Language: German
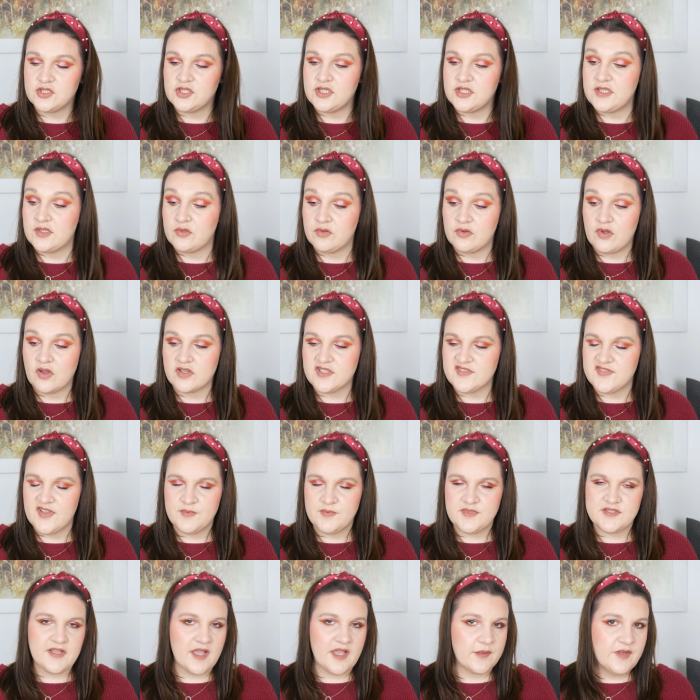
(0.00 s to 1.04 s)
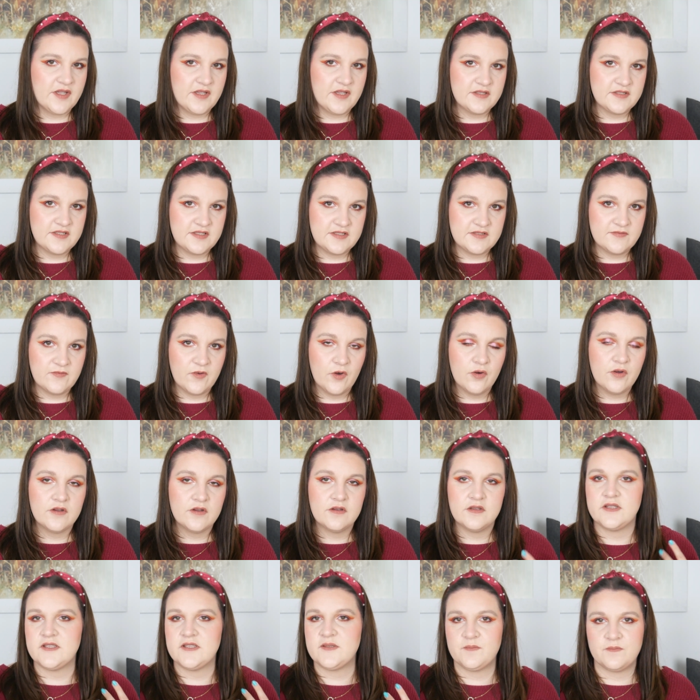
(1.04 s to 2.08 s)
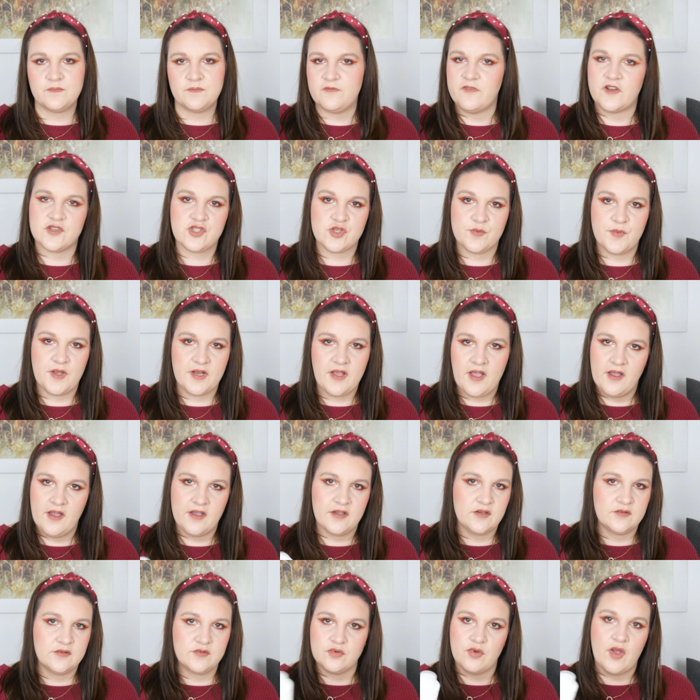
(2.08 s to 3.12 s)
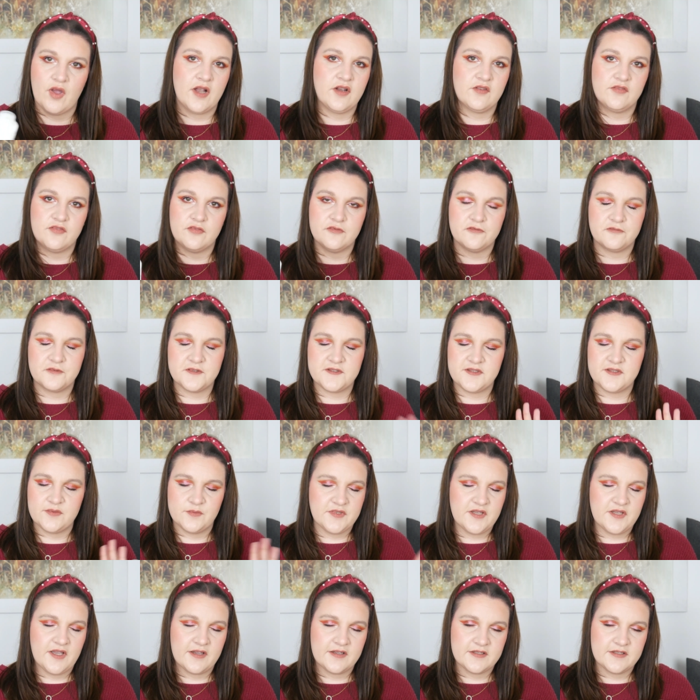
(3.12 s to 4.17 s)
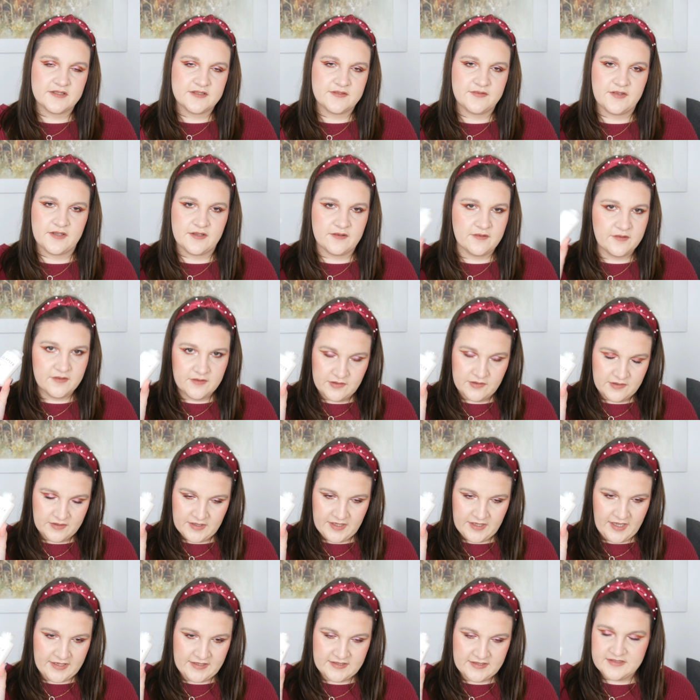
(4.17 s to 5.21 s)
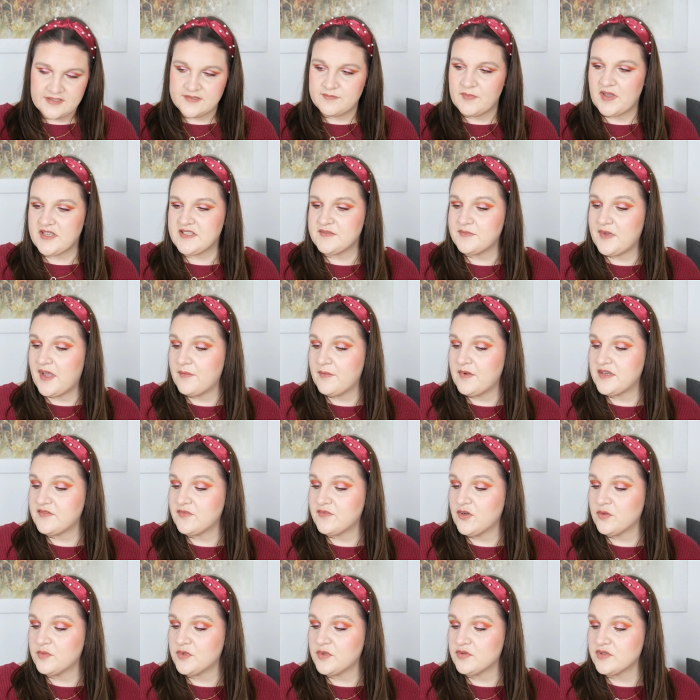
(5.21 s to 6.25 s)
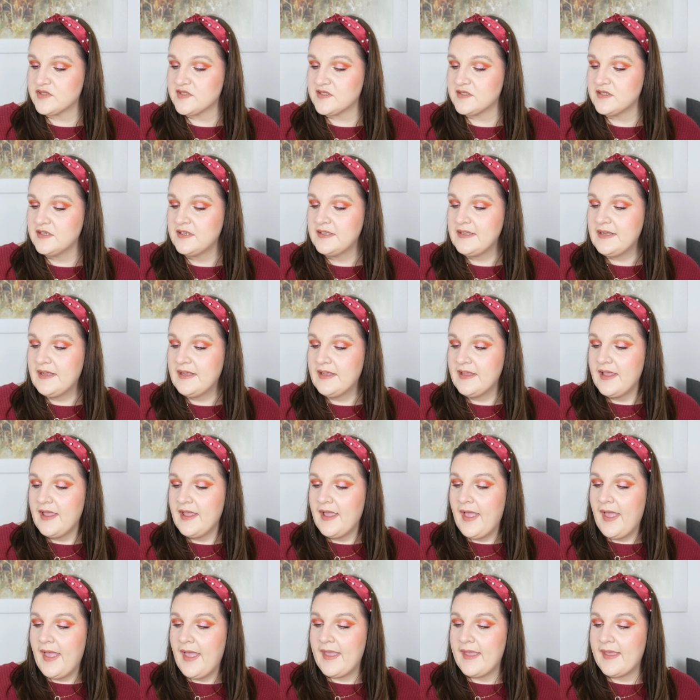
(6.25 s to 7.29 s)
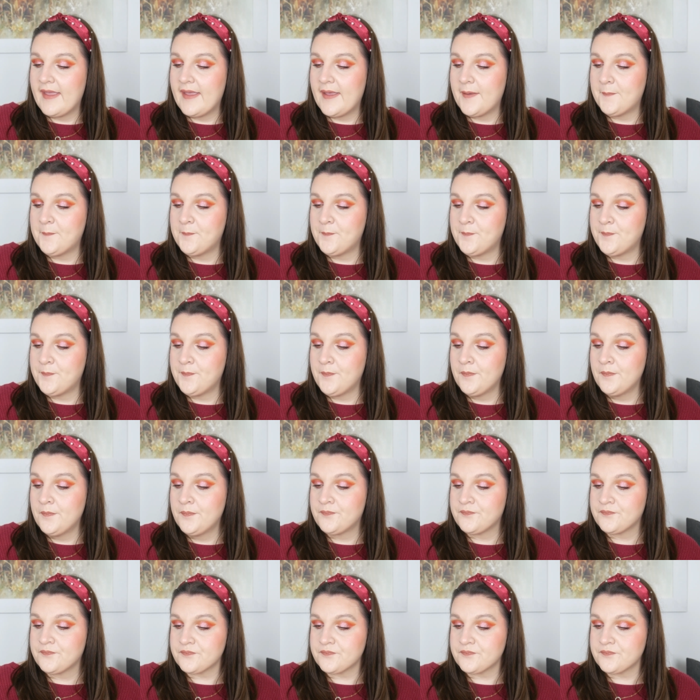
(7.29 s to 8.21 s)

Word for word: Schädigungen auch zwei bis dreimal die Woche. Ich wasche meine Haare nur alle fünf bis sieben Tage, deswegen kann ich das maximal einmal die Woche benutzen. Ähm,